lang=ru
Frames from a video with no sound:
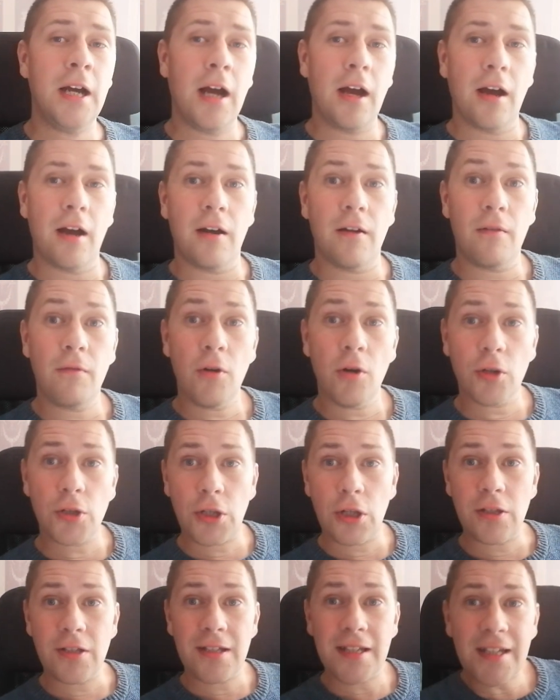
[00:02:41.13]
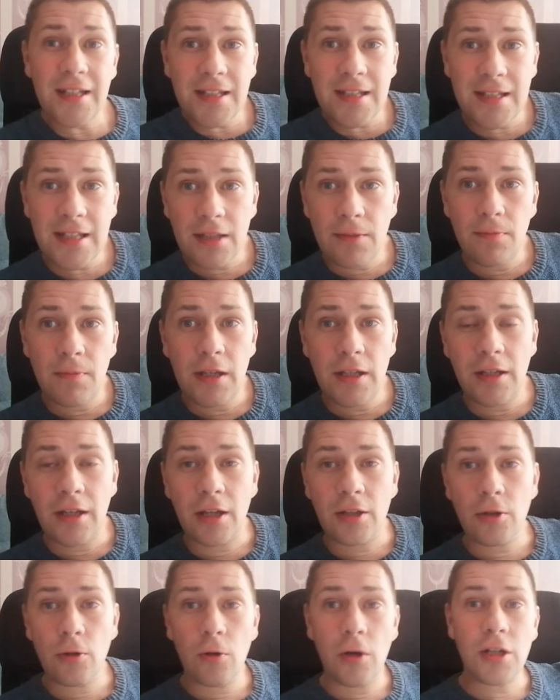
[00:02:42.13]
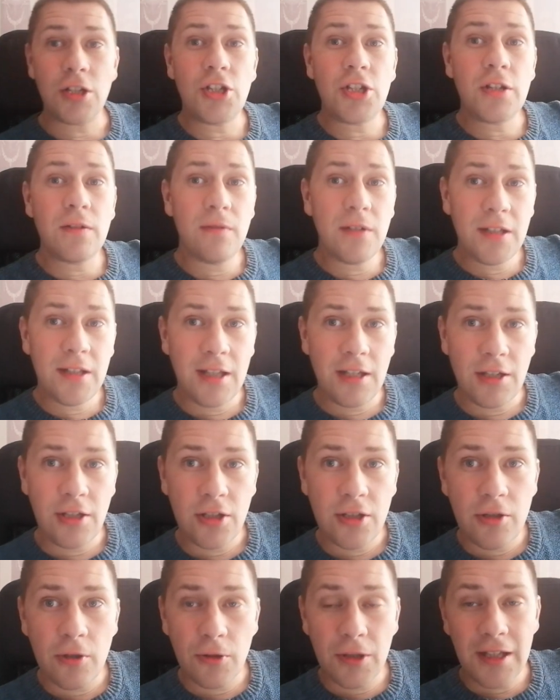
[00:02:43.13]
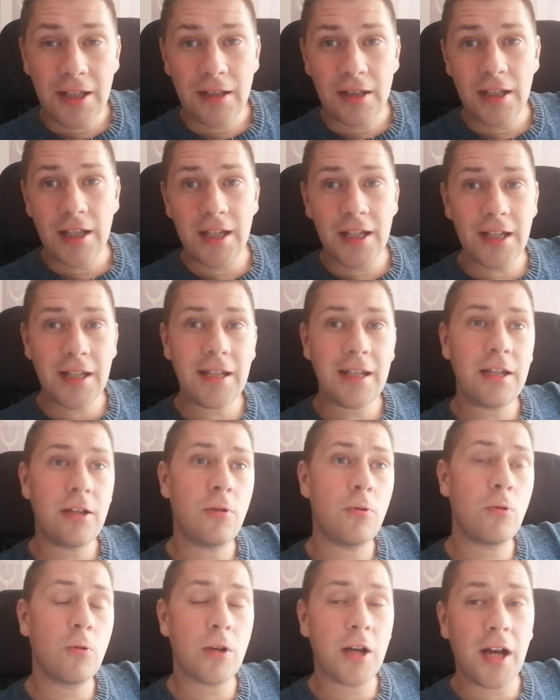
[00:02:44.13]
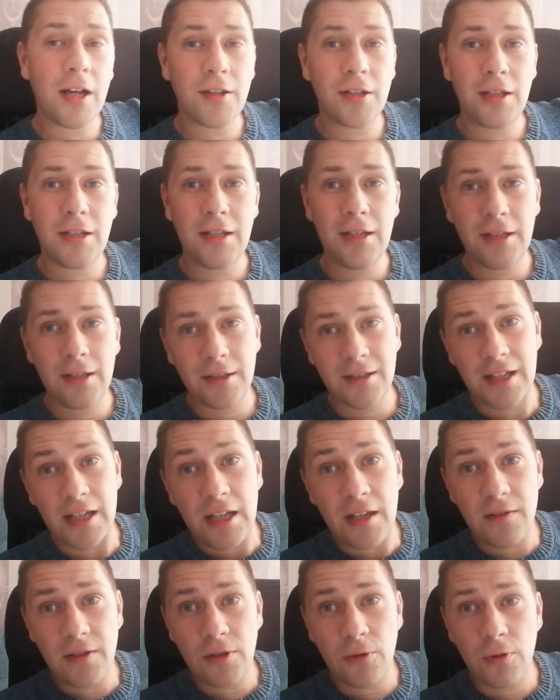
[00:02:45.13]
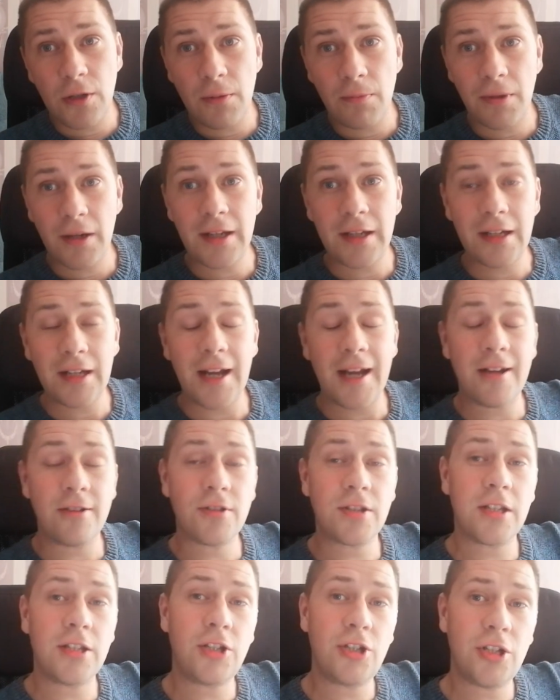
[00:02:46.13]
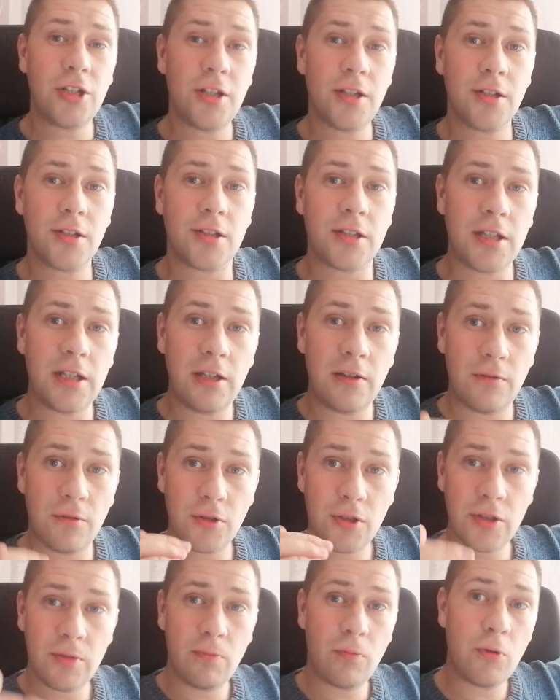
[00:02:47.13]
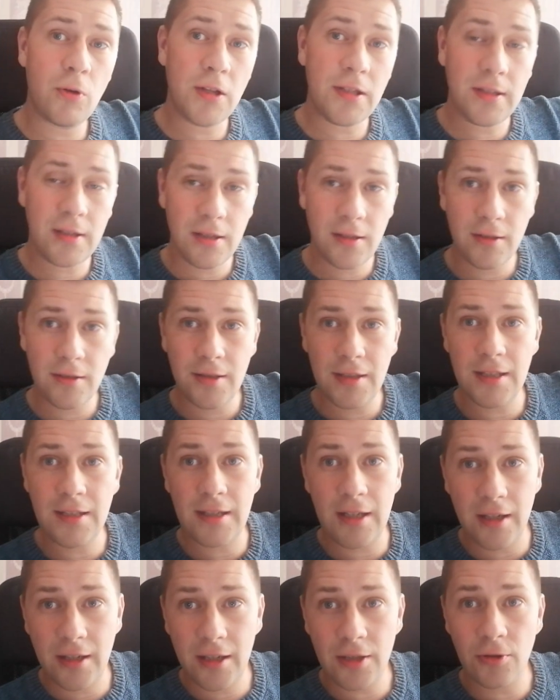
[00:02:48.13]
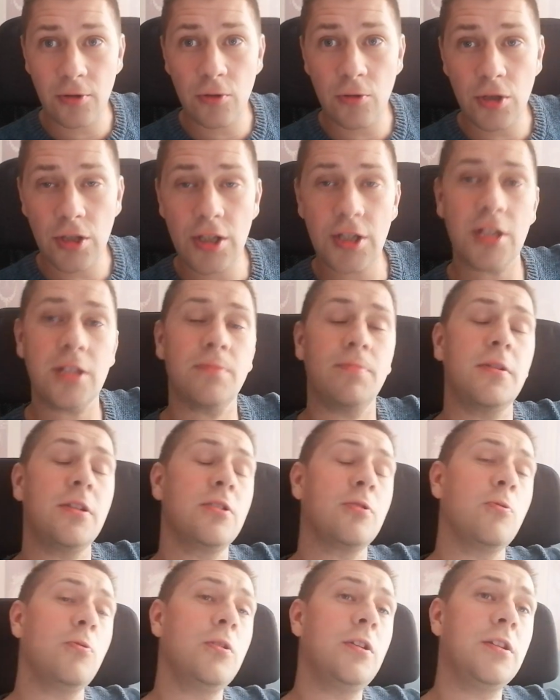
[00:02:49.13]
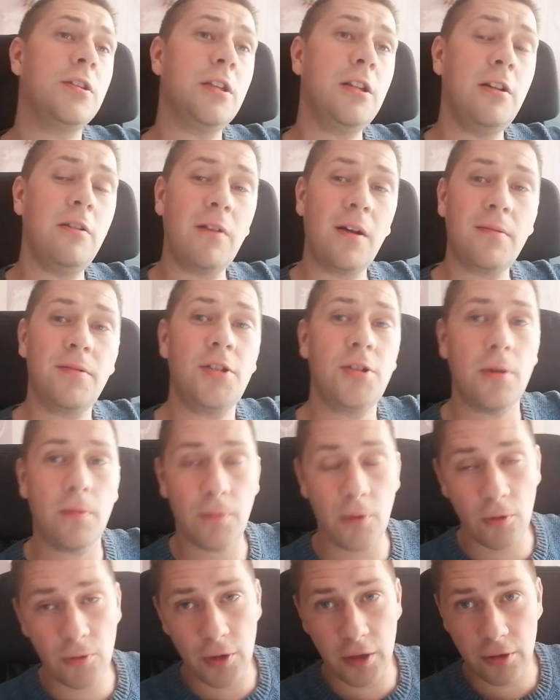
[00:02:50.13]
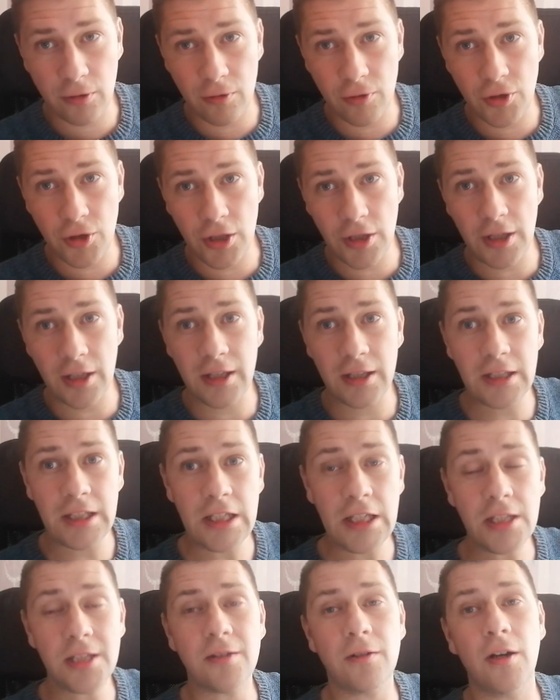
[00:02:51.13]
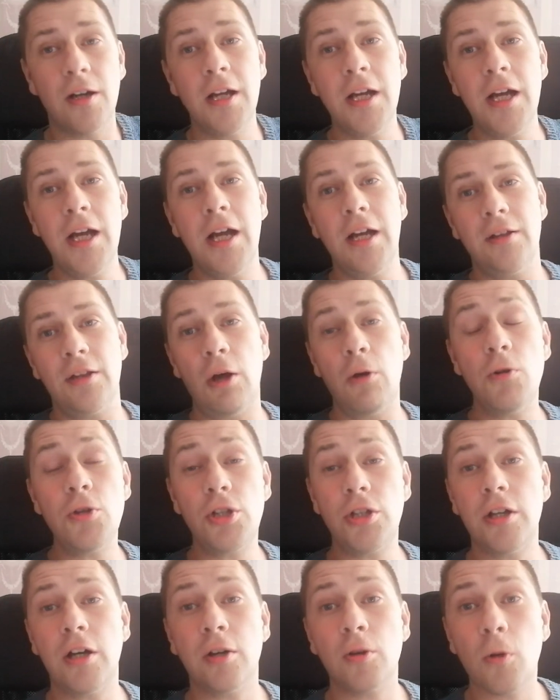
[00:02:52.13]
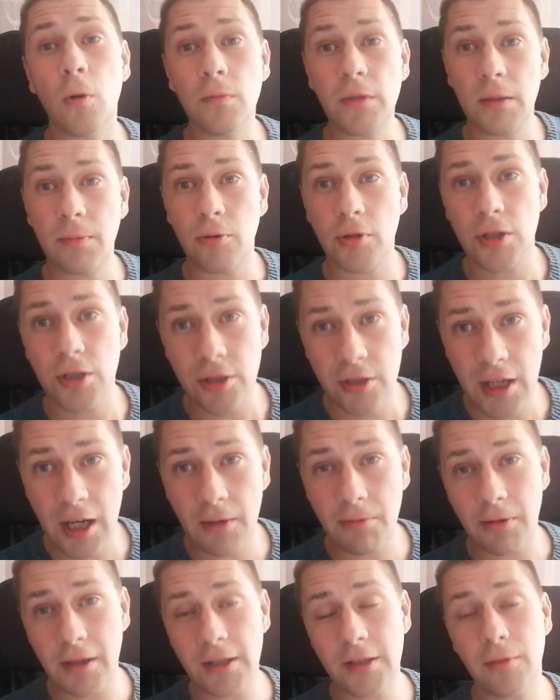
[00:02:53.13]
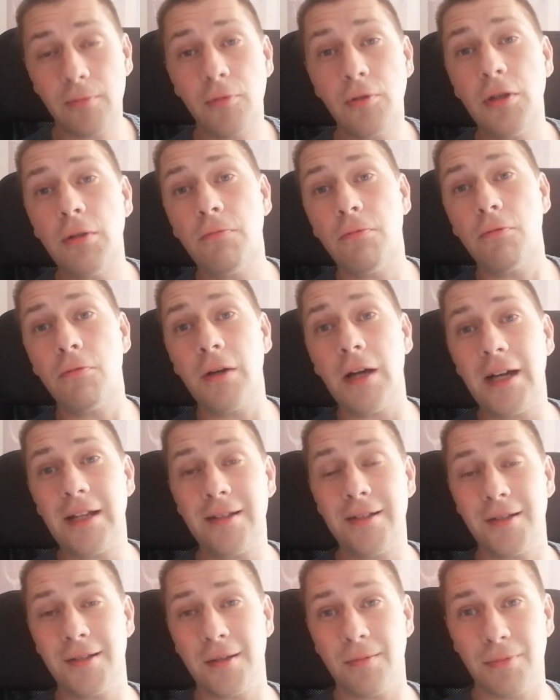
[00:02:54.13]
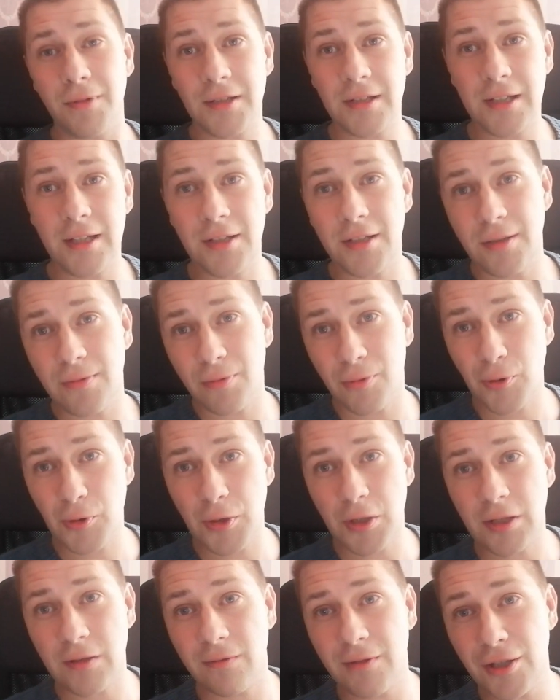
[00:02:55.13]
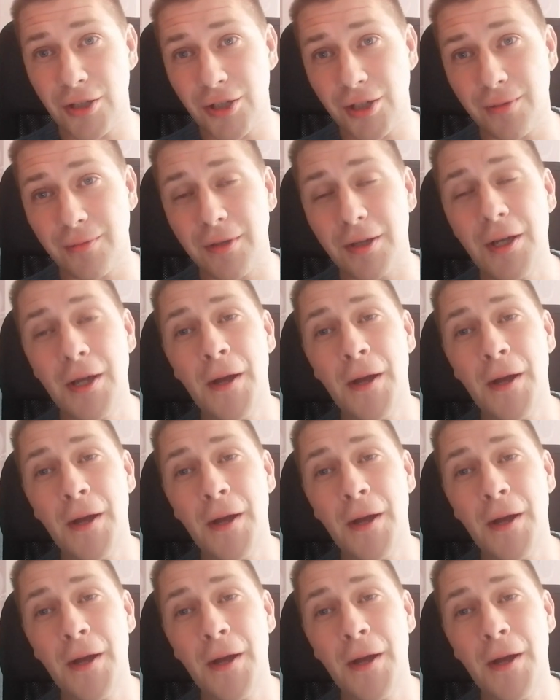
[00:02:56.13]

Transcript: А, вот, то есть это затмение, оно очевидно несет энергии урана и, скорее всего, не проиграются через или вот сбой сетей, который уже сейчас происходит, или вообще полное отключение электричества на очень огромных площадях, поэтому не пугайтесь, запасайтесь просто свечками.